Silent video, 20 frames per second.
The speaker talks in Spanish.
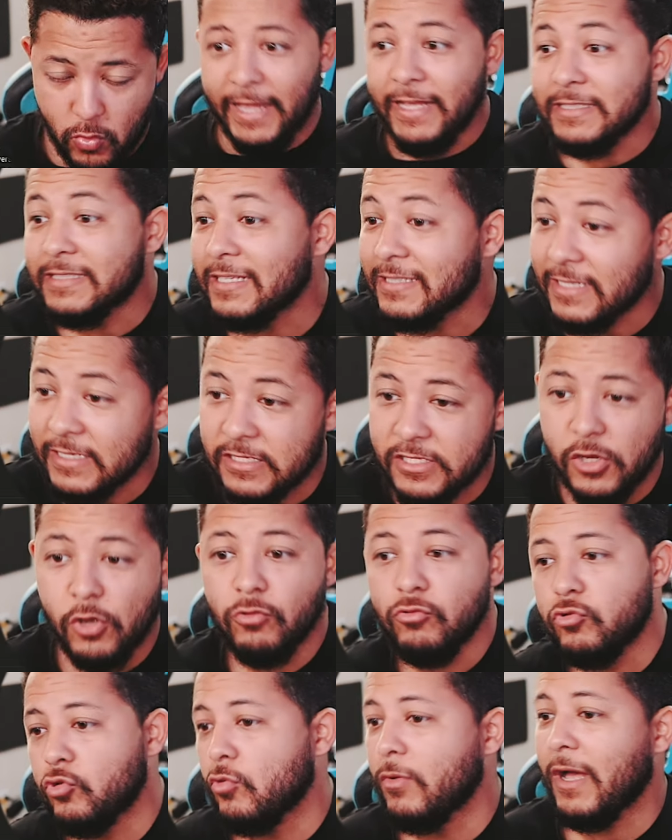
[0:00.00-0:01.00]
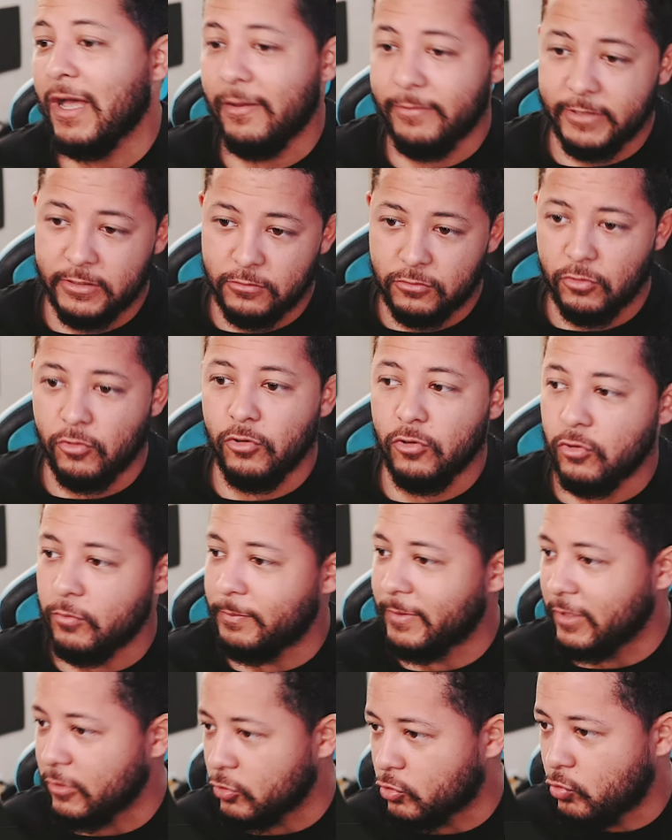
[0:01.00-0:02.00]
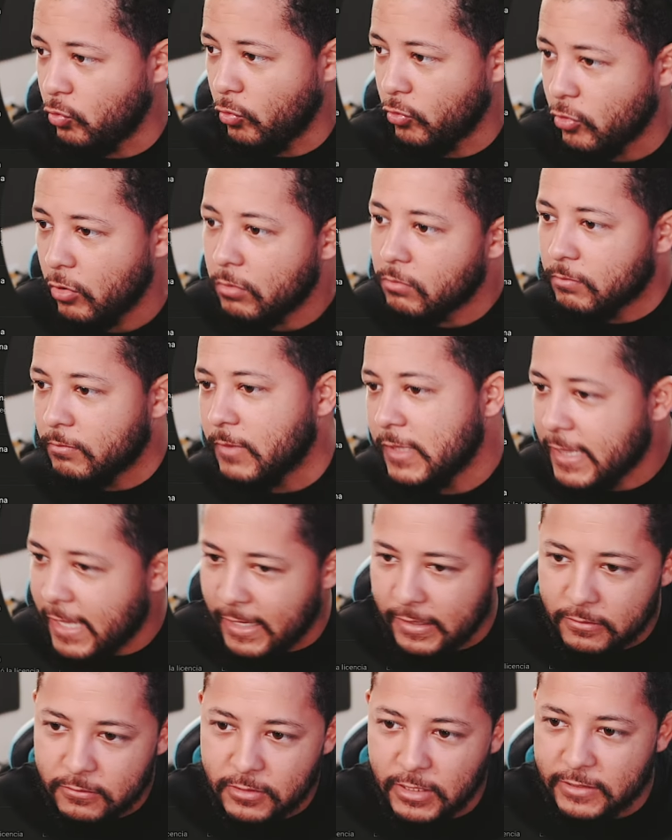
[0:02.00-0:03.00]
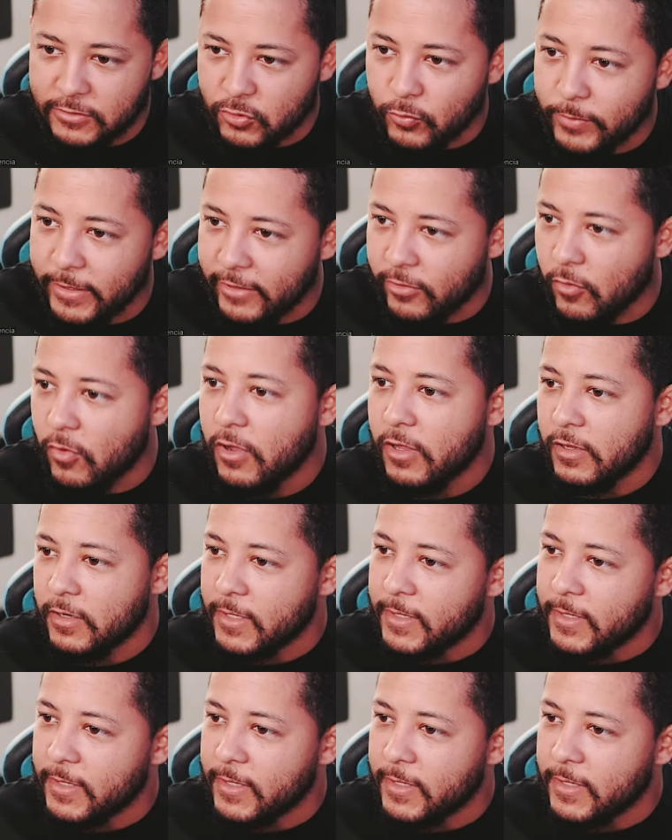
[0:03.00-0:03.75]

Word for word: En esta sección tú vas a ver todos los videos tuyos, ¿verdad? Que has subido.